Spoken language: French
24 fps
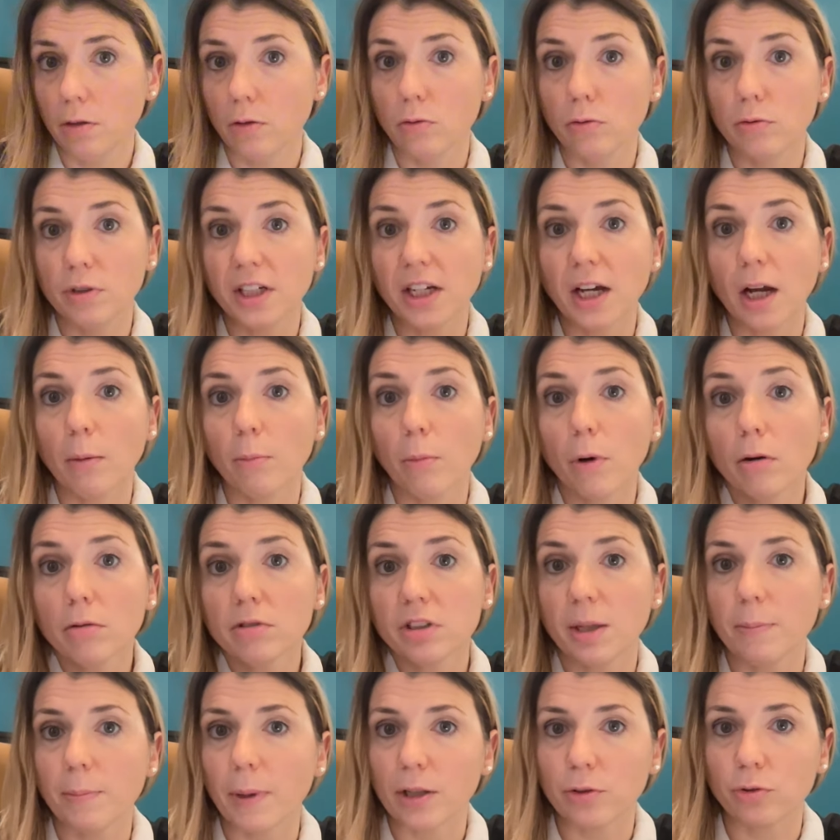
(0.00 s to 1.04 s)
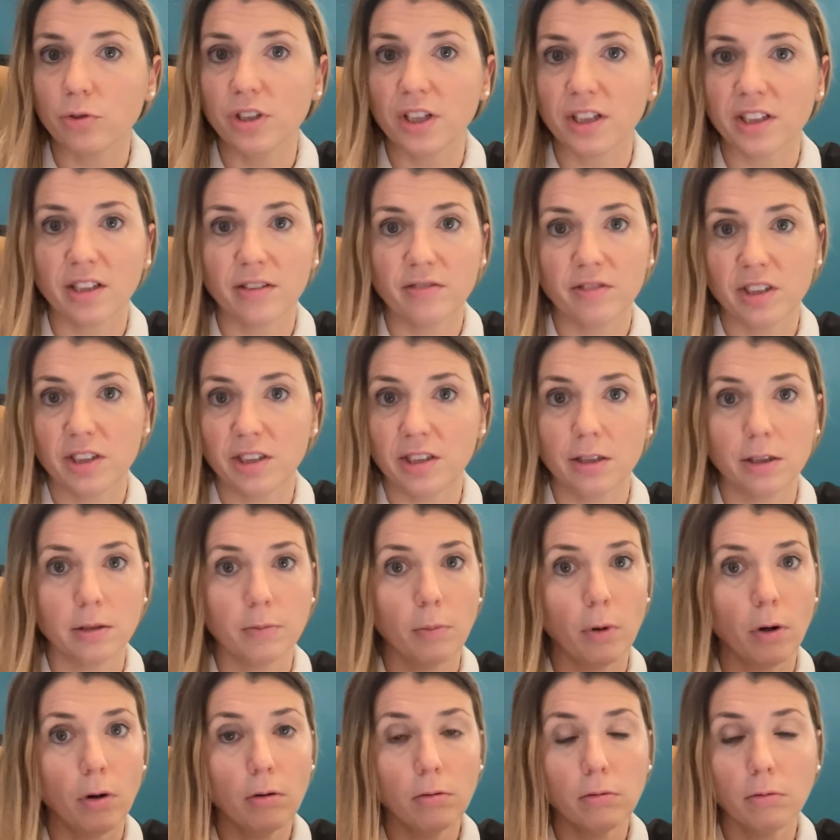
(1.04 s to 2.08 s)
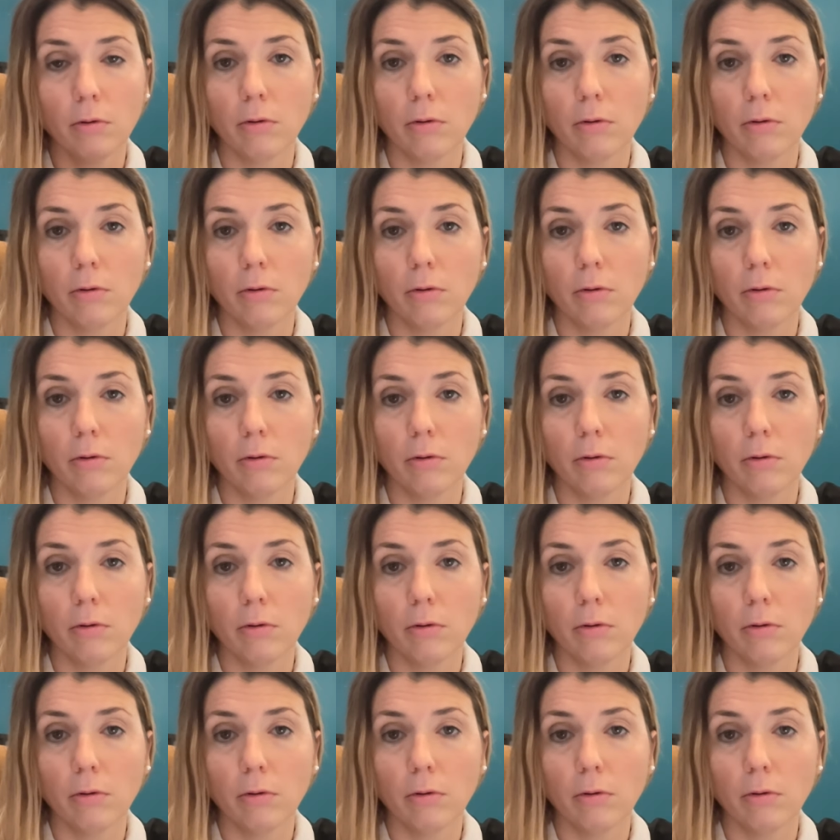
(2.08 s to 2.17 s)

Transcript: ou également des partenaires d'investissement.